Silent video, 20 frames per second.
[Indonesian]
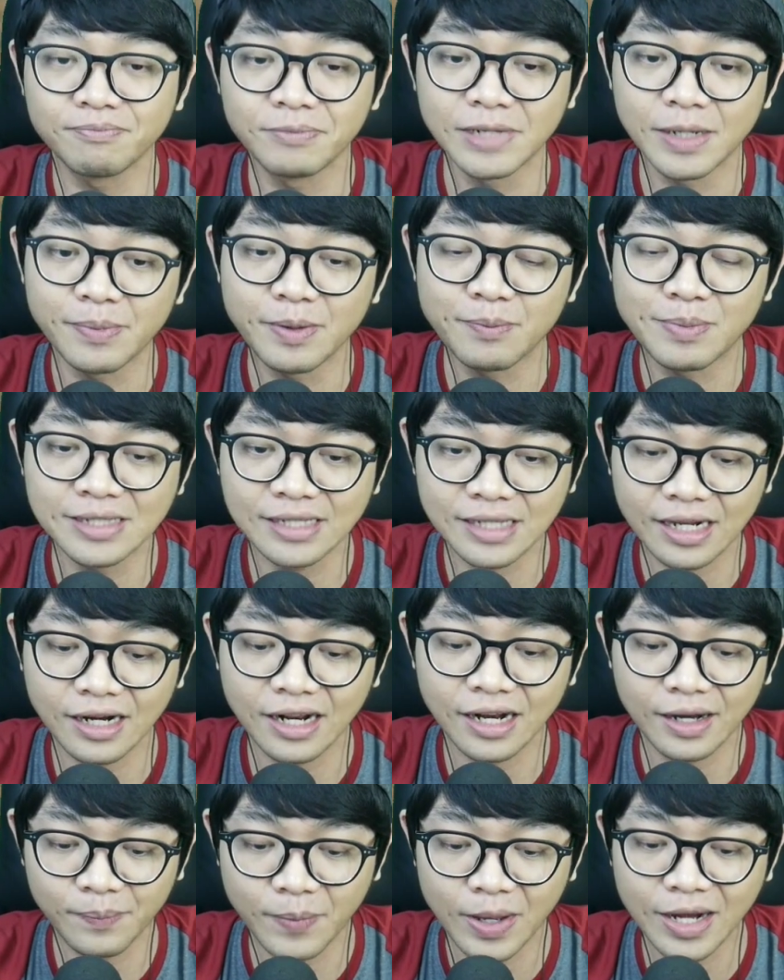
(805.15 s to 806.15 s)
lebih besar
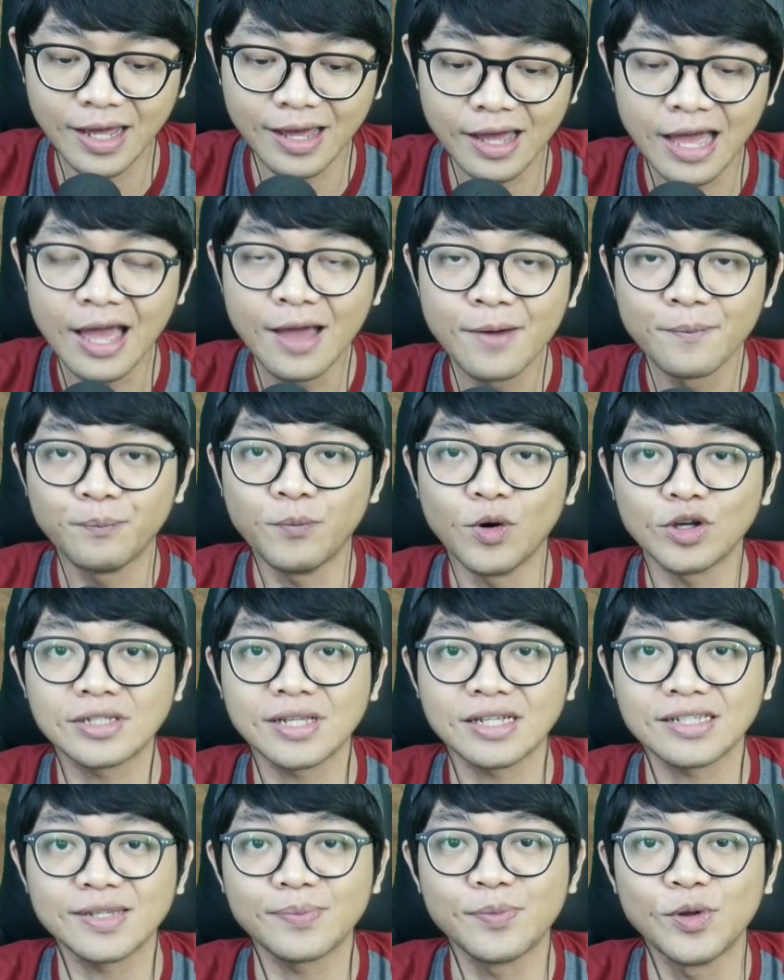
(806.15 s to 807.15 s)
daripada boss
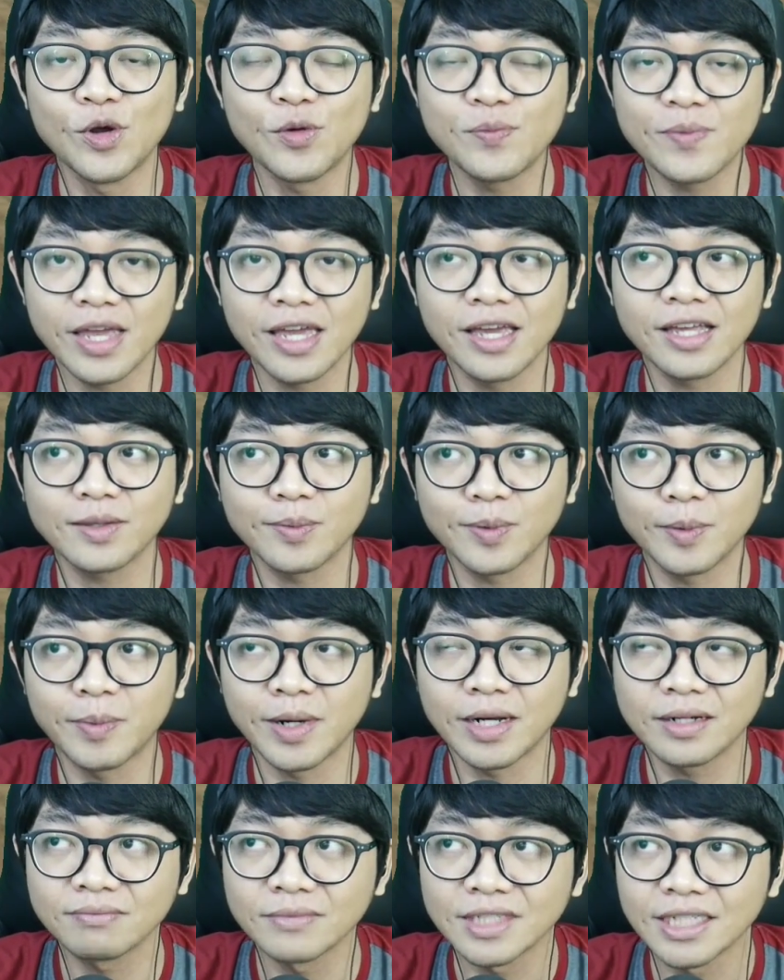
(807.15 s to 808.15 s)
yang sebelumnya ya.
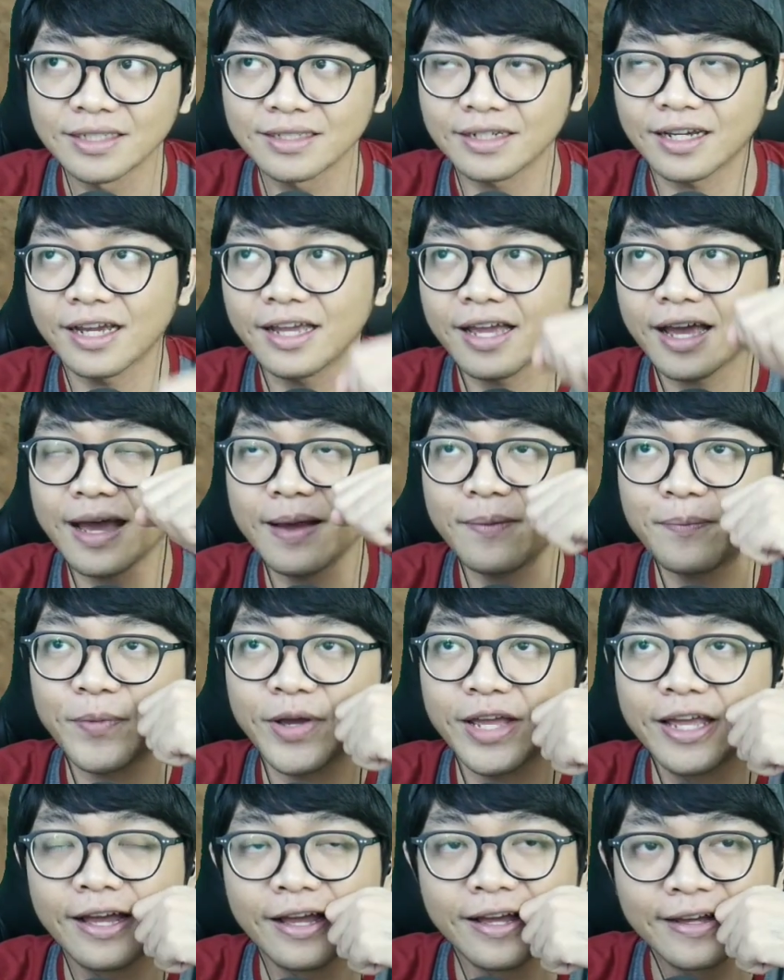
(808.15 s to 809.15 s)
Kayak apa
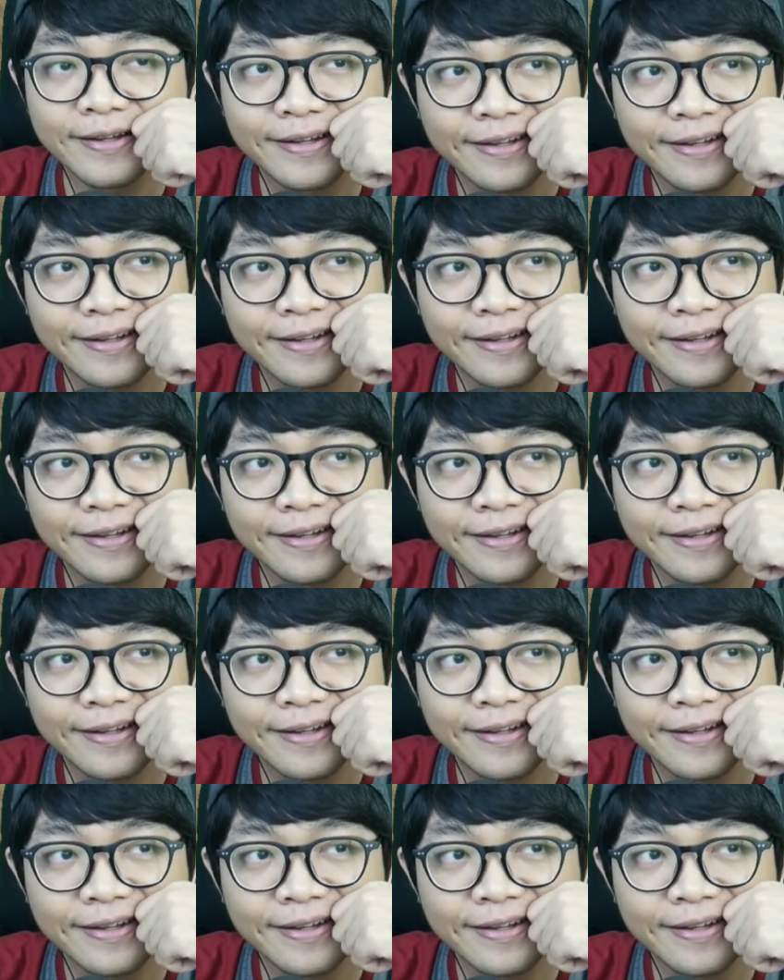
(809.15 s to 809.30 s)
ya?